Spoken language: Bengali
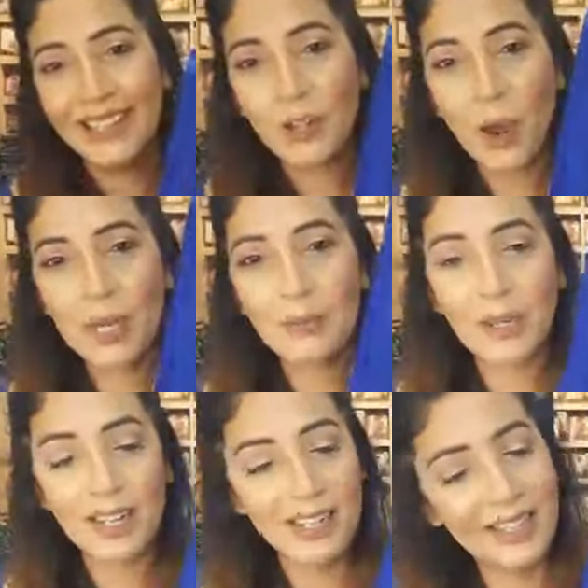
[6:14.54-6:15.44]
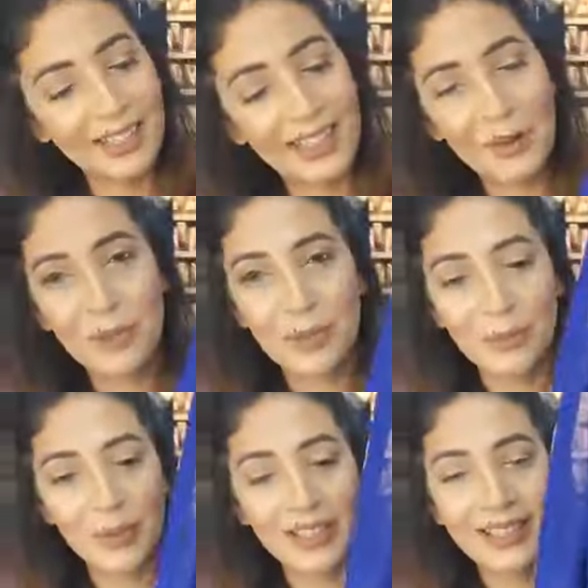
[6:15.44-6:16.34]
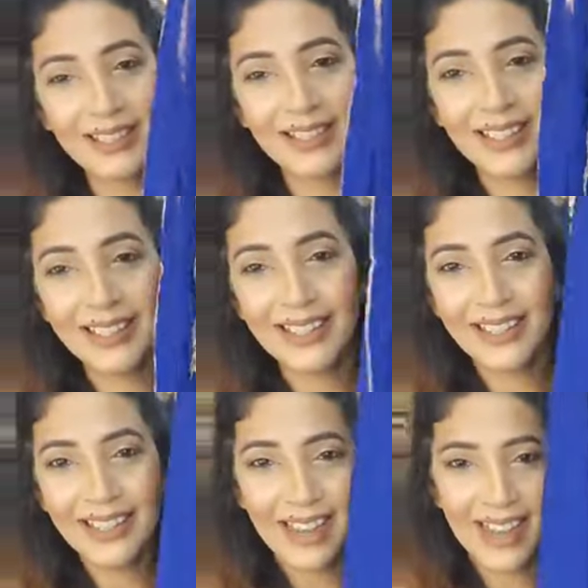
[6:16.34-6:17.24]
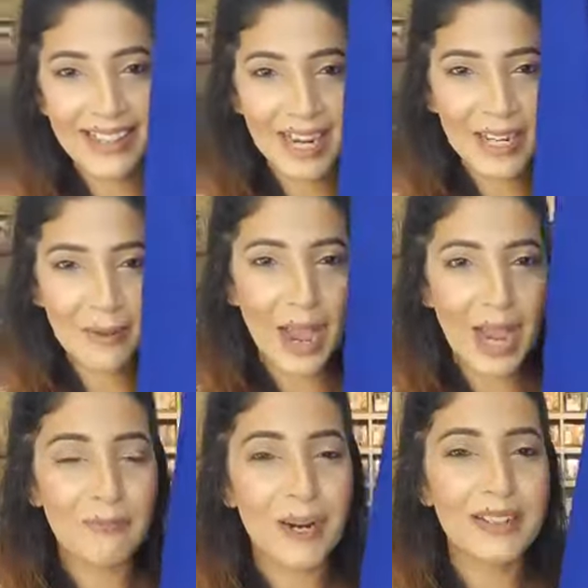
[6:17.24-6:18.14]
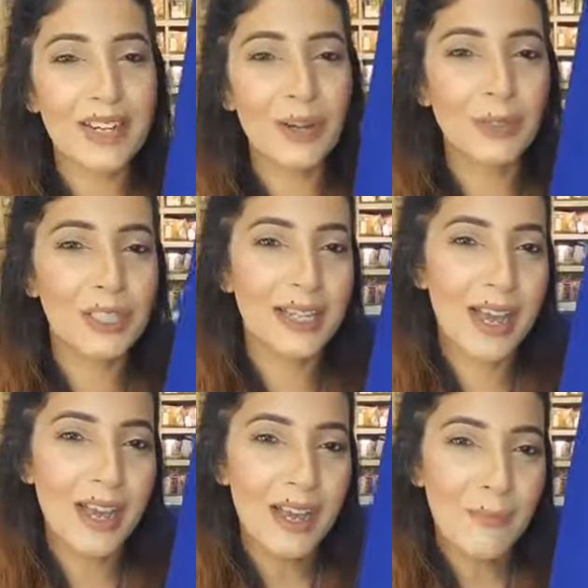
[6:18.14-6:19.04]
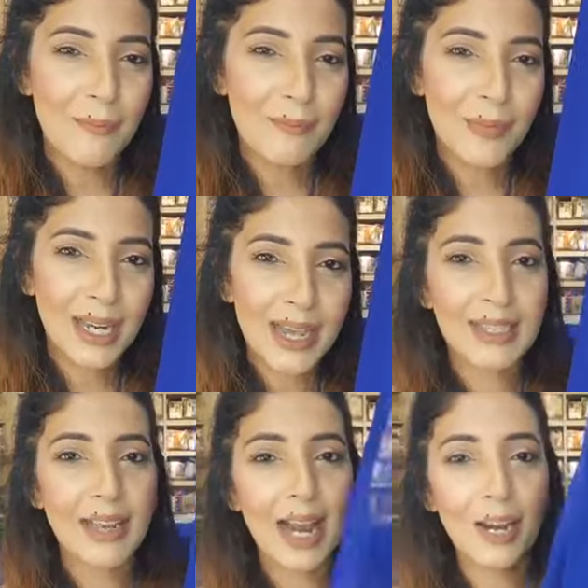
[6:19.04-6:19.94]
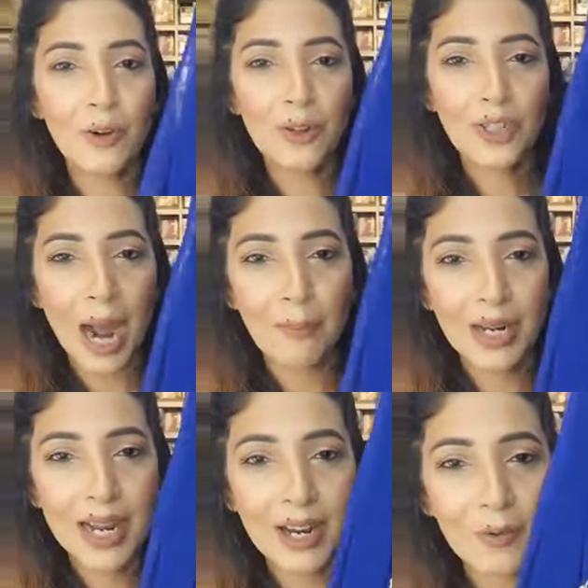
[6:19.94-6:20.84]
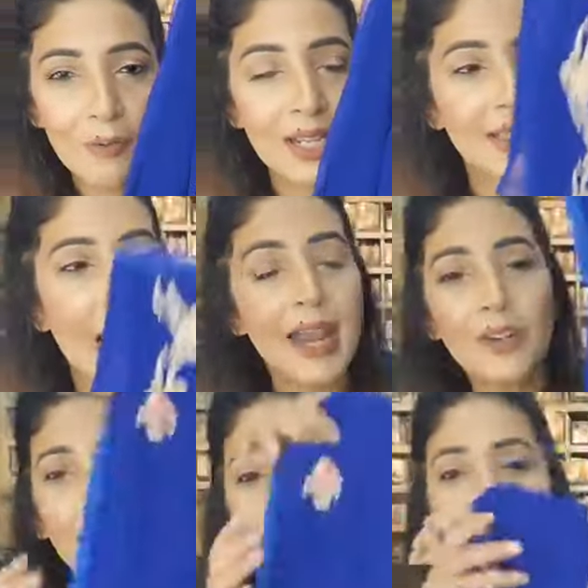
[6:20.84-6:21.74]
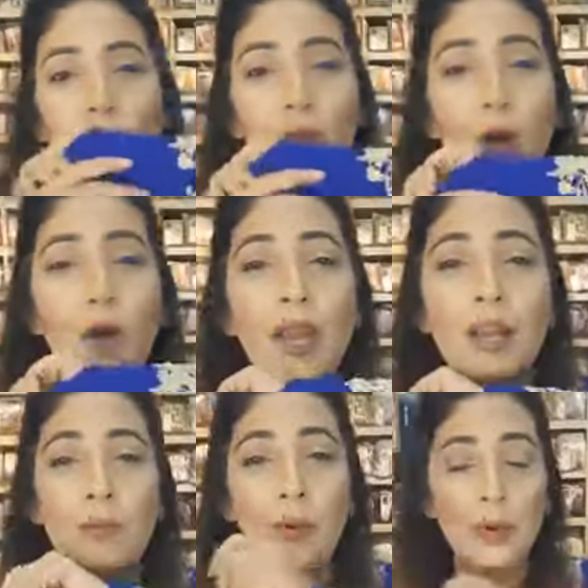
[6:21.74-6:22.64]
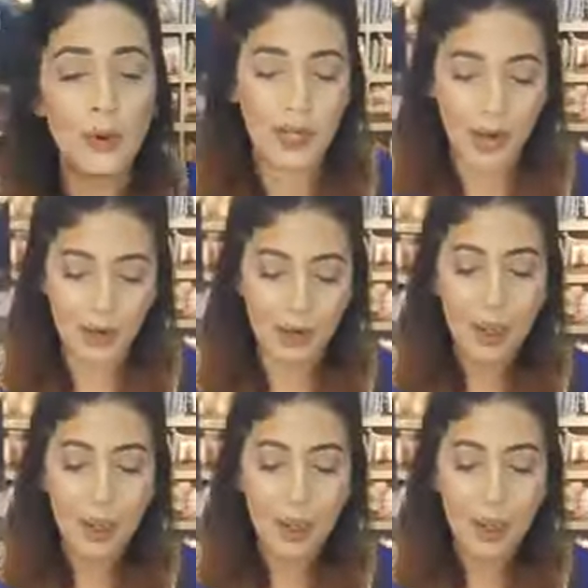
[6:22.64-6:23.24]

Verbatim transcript: কমেন্টস পড়া নিষেধ তারপরে করতেছি এই যে এটা ব্যাক পার্টে হচ্ছে লেস লাগানো সামনে এরকম ডিজাইন করে একদম রয়্যাল ব্লু কালার